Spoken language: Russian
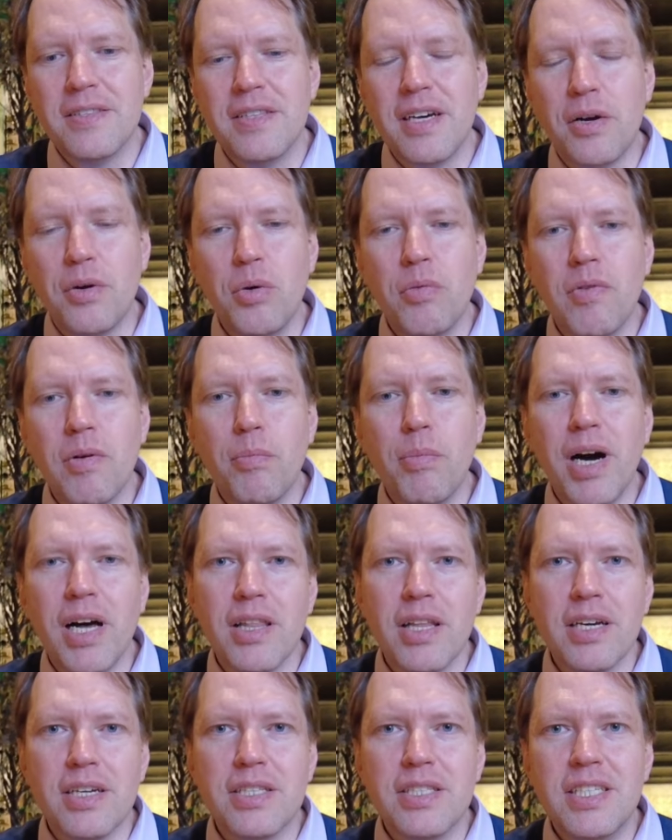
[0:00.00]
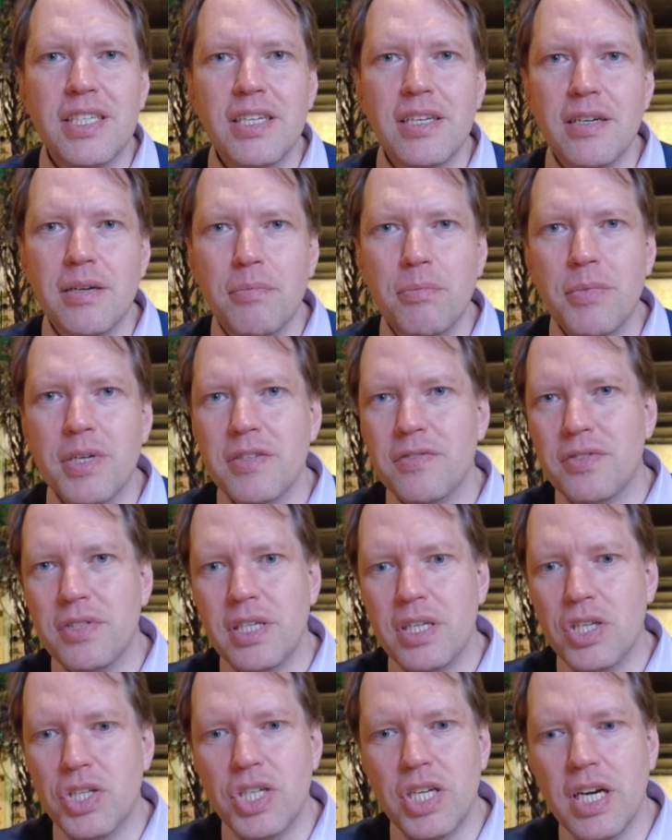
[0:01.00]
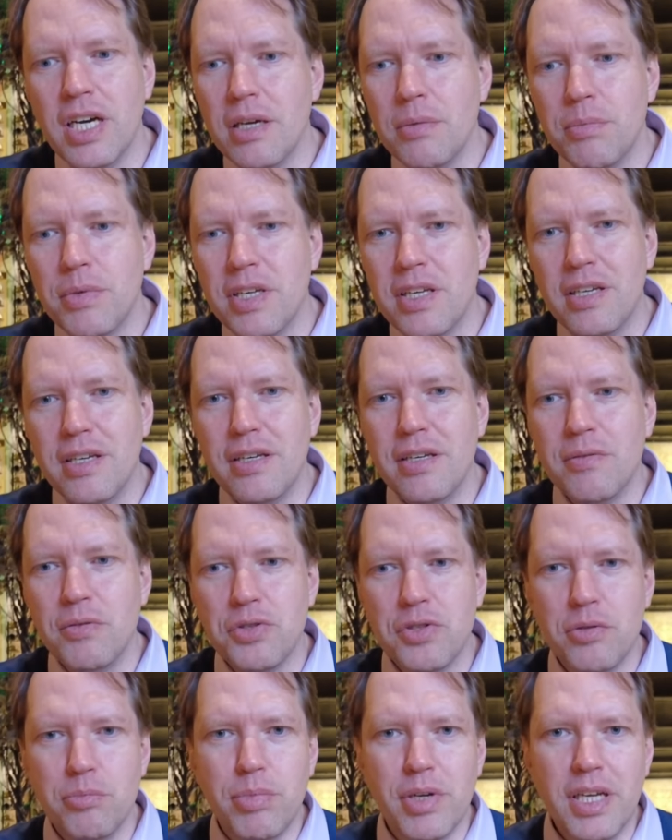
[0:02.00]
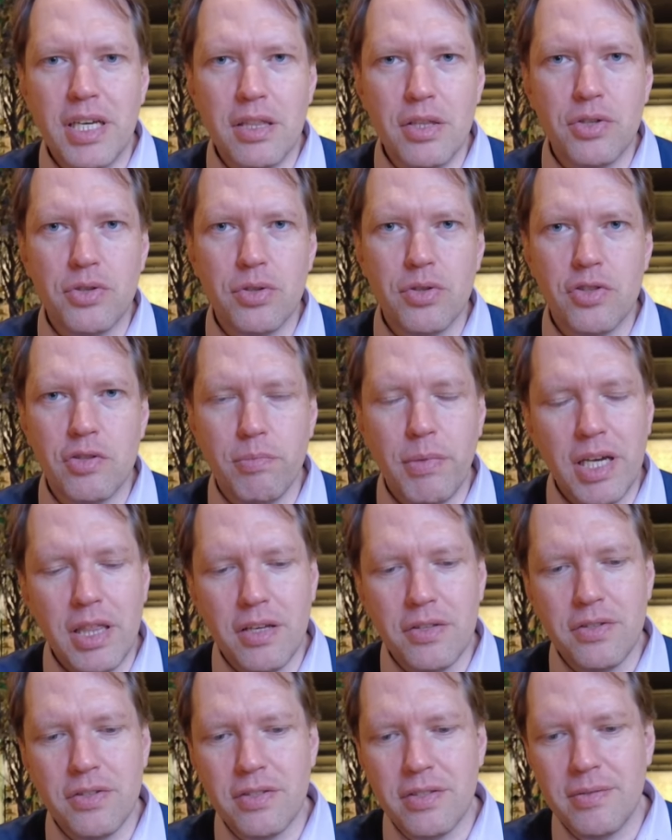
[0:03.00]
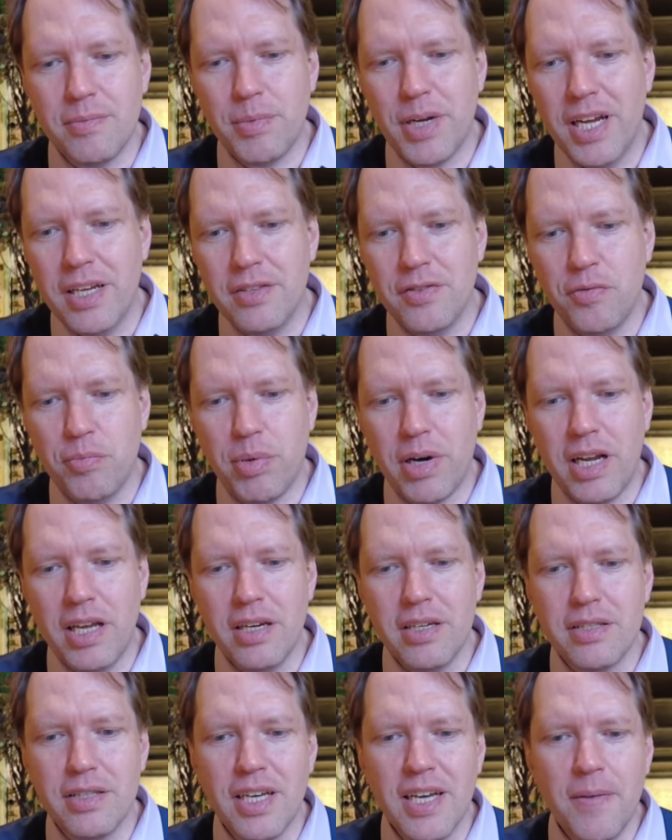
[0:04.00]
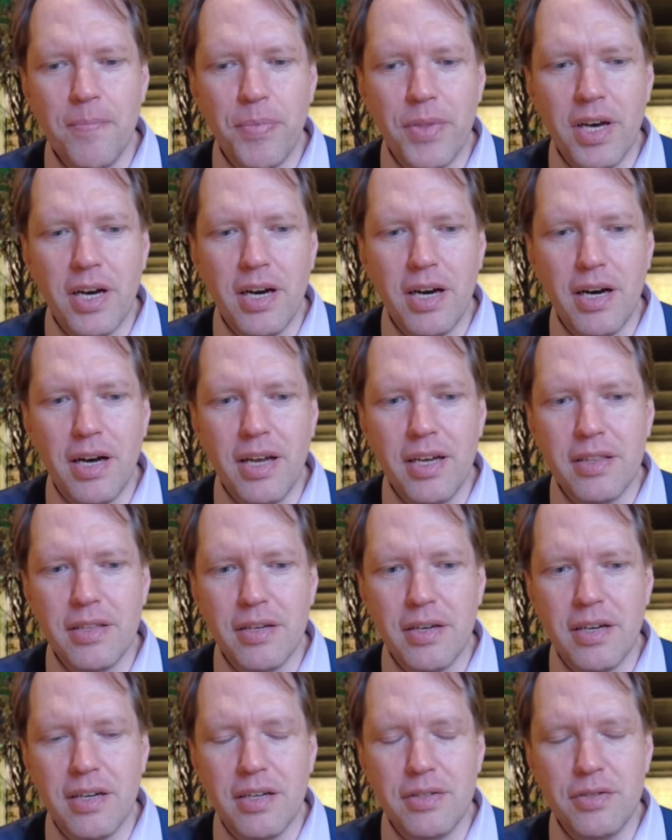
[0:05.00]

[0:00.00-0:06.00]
Такого мало где мы встречаем, и очень приятно, что Smilex из проекта в проект а, это